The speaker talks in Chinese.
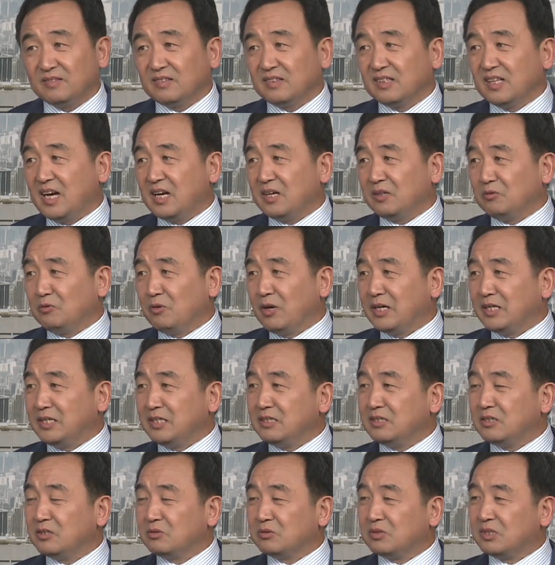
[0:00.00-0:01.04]
那原
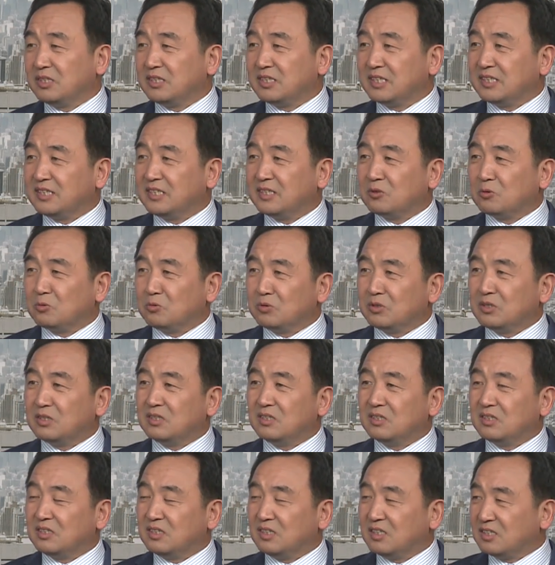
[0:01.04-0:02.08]
因就是这些公
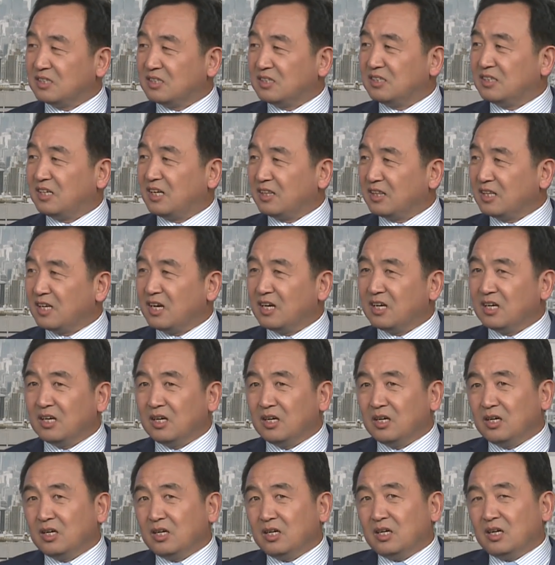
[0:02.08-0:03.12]
司和个人呢，
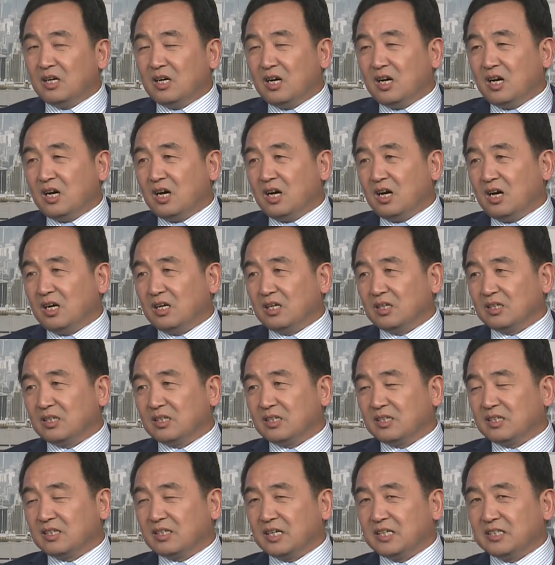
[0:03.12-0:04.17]
呃，
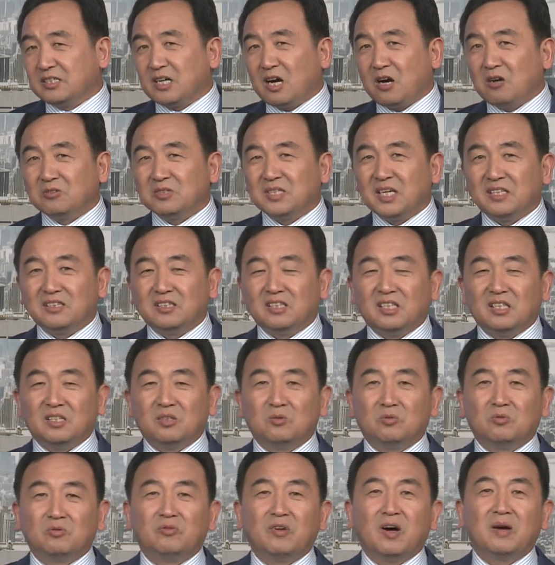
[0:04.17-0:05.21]
给朝鲜提
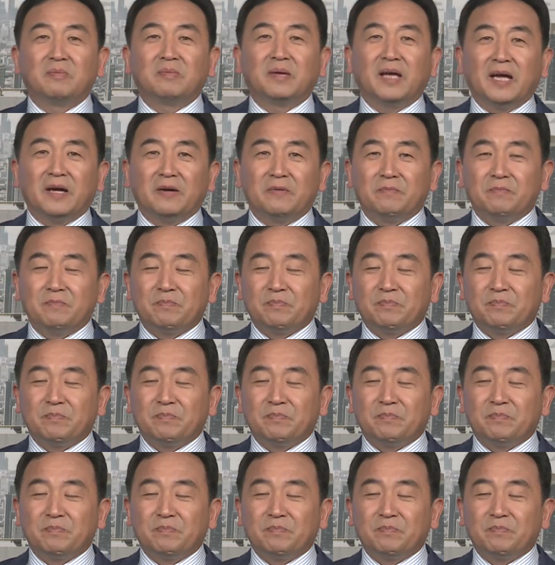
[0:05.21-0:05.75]
供方便。